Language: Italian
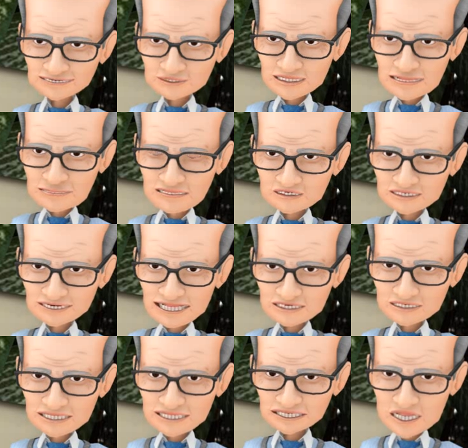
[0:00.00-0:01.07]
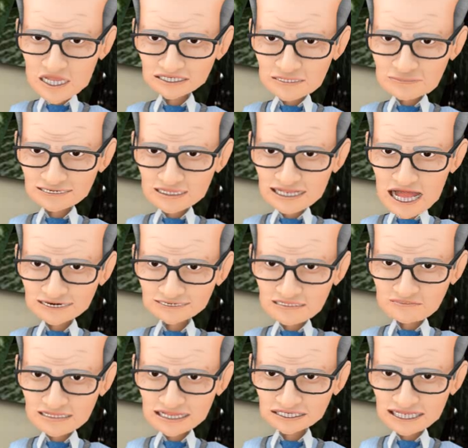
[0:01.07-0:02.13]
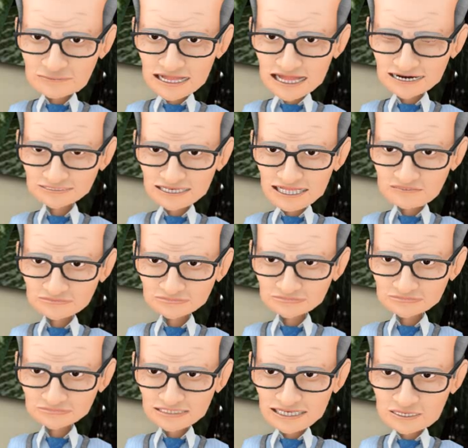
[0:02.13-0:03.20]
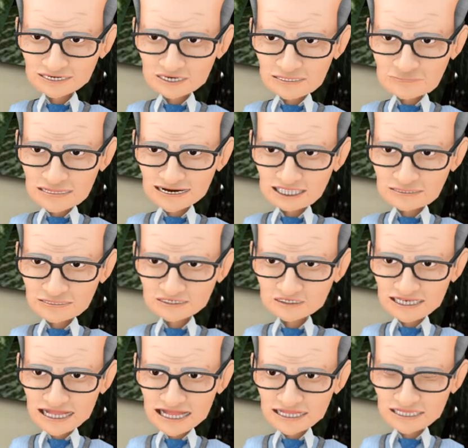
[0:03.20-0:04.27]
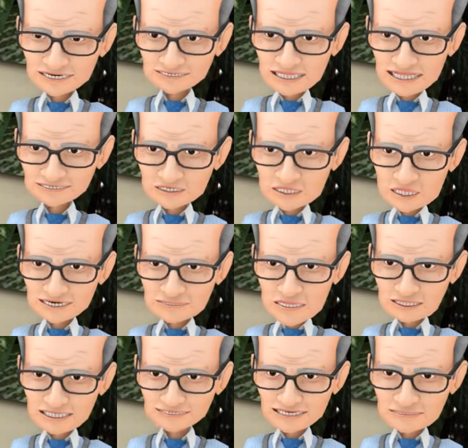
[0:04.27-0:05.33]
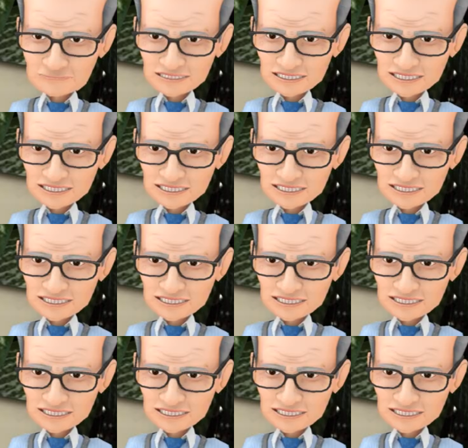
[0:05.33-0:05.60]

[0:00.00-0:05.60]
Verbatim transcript: l'hanno già richiesta sono 40 appassionati, potete bene immaginare che introito potrebbe